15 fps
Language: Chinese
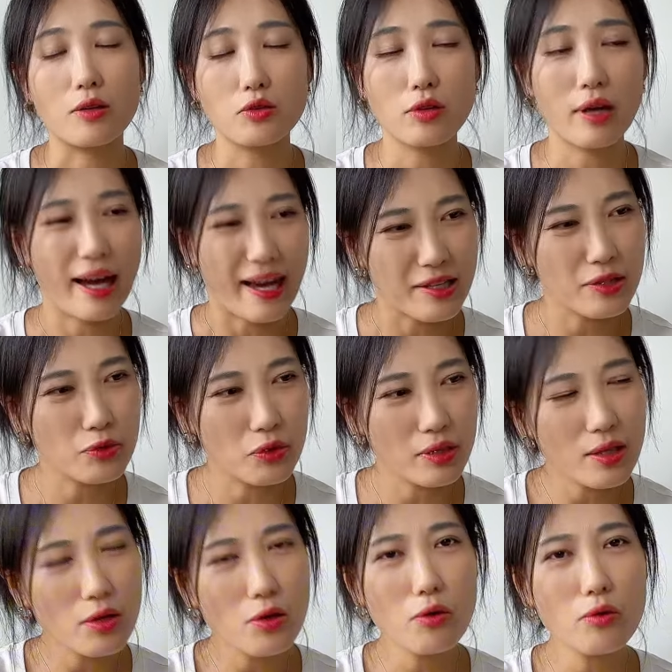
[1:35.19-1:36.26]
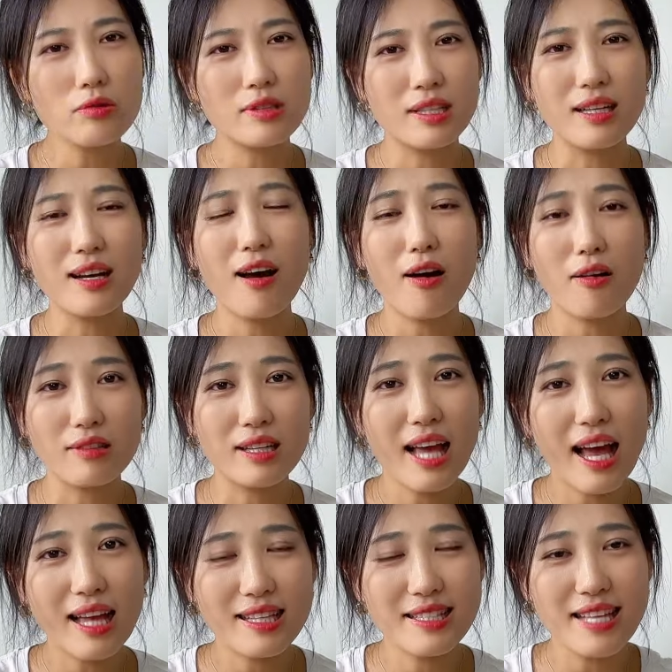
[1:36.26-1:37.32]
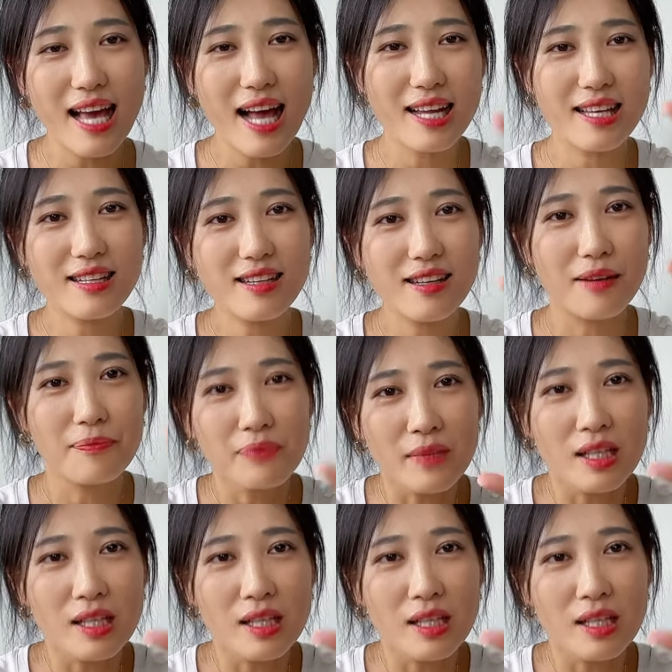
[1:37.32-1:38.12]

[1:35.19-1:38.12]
就还是觉得哟挺好的呀，他加了一个。